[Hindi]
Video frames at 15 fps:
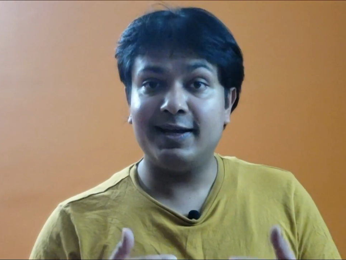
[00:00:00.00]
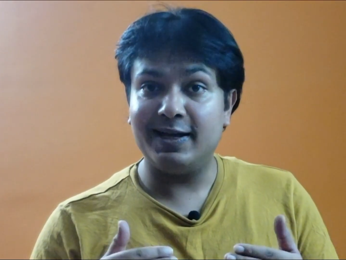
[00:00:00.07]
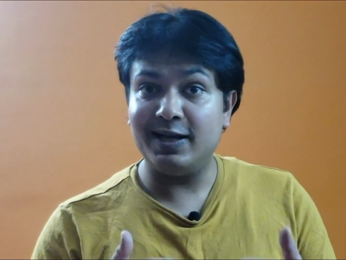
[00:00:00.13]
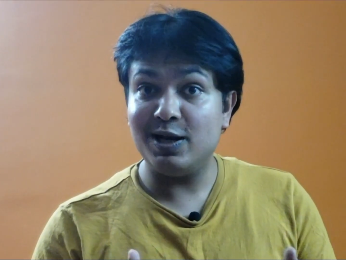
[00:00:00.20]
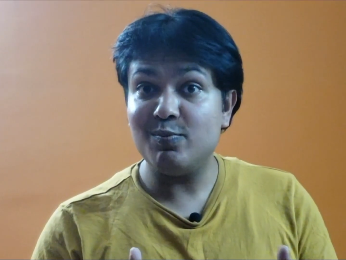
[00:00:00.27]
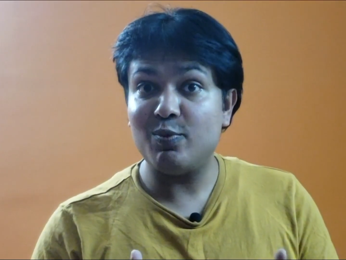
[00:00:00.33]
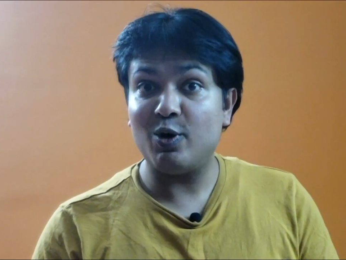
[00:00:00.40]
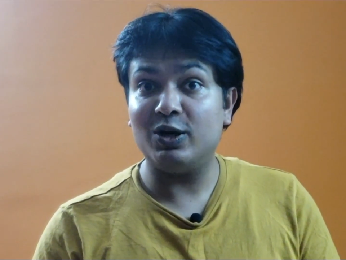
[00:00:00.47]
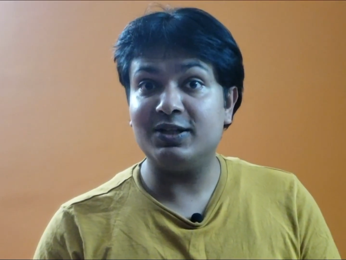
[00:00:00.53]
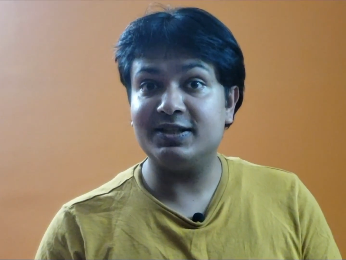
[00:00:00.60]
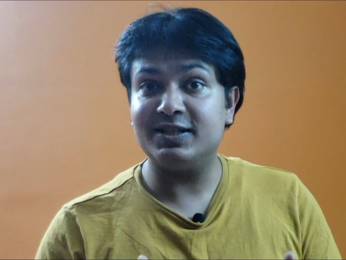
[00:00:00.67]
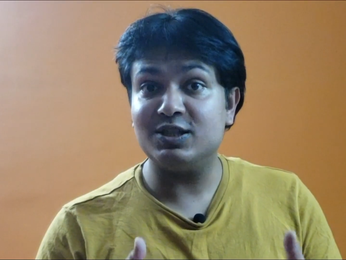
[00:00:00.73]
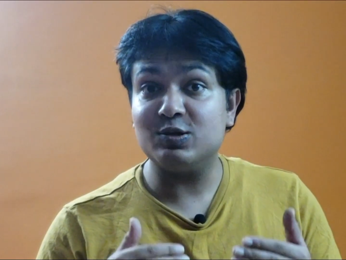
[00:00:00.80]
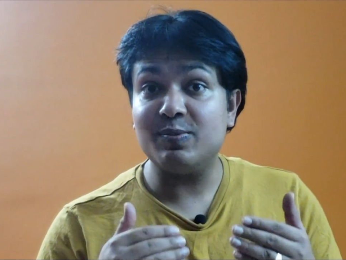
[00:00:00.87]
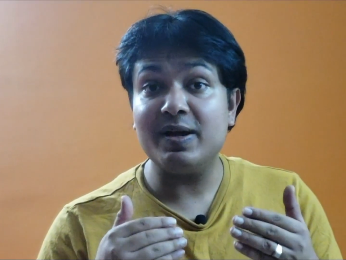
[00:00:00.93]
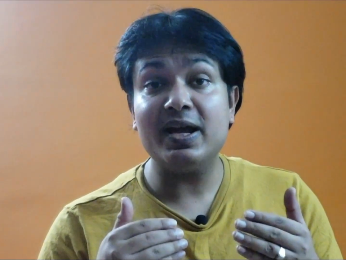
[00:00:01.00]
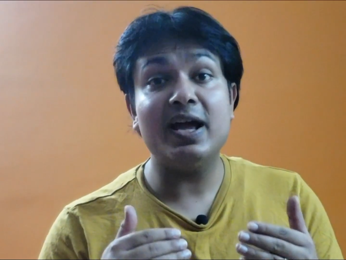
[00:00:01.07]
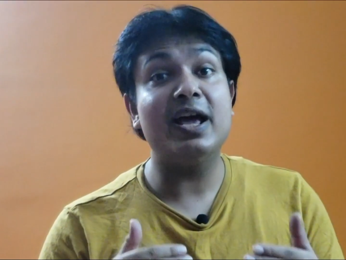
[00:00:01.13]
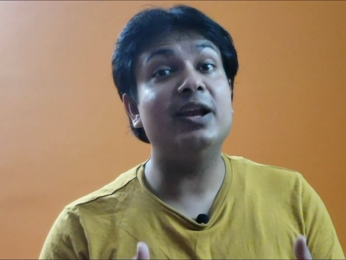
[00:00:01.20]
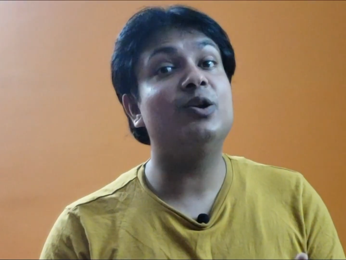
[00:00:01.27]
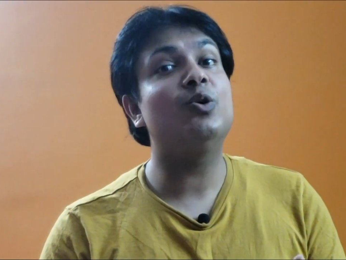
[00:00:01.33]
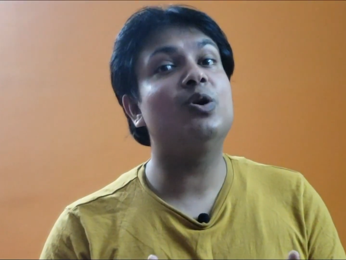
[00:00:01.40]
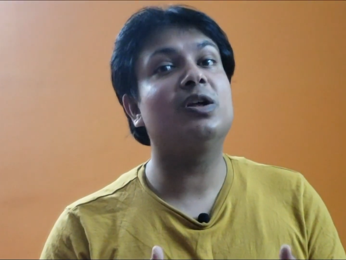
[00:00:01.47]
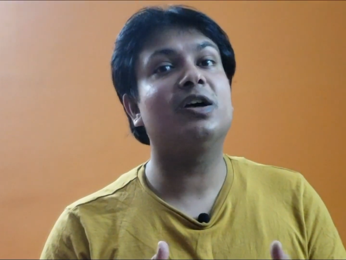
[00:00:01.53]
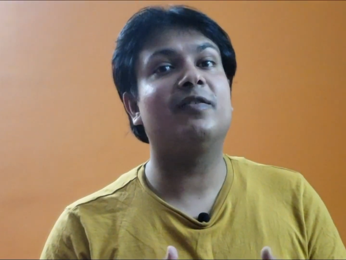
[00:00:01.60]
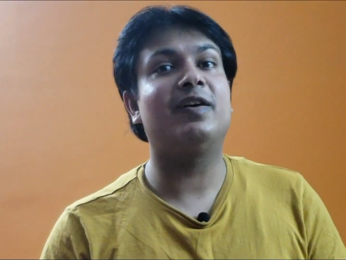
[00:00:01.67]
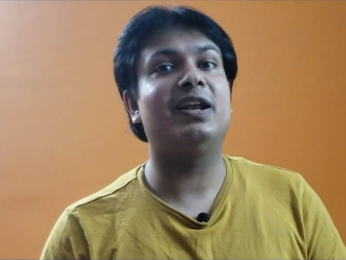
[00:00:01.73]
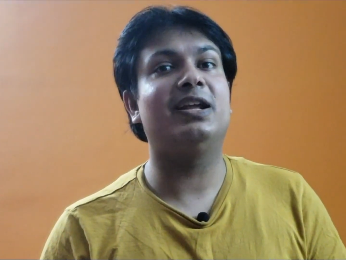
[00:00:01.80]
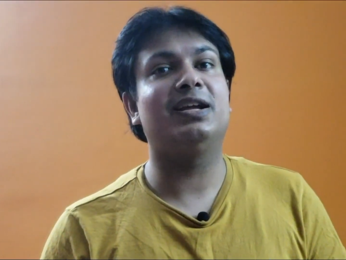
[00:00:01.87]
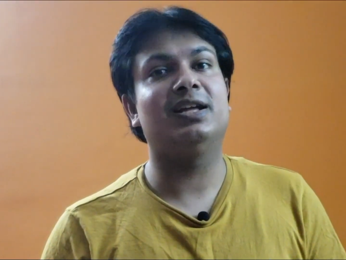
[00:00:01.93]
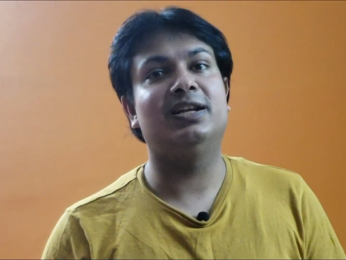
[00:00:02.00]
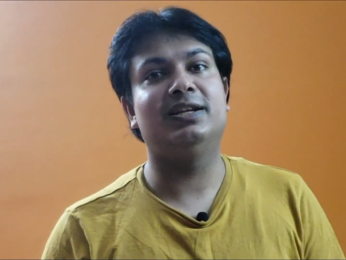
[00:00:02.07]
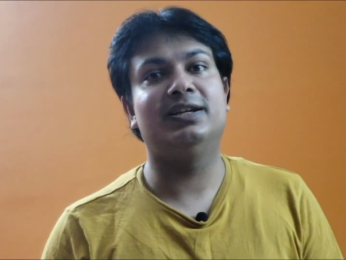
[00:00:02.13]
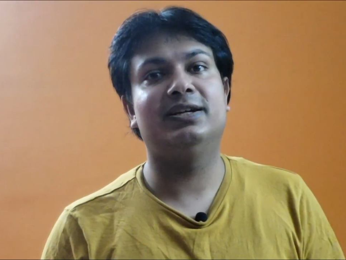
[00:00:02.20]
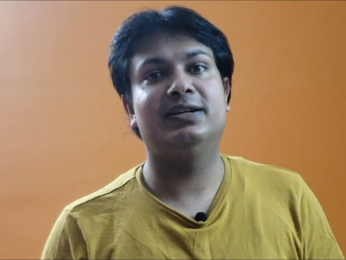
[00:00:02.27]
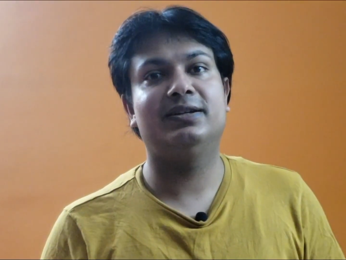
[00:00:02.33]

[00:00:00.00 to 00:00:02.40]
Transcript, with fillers: इन पॉलिसीज़ में एनरोल करवाने के लिए